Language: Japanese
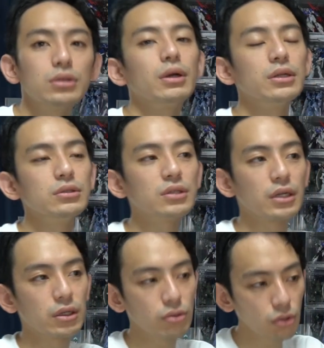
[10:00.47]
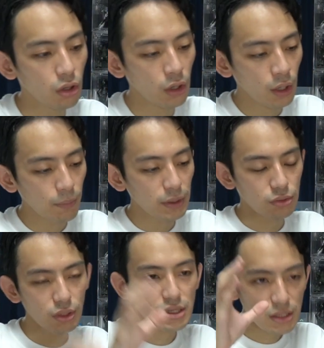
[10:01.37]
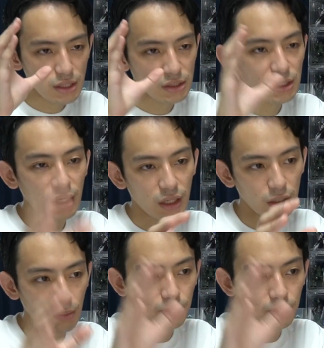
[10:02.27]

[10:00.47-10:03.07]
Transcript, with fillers: てはいるんだけど、まあ、それについてないけど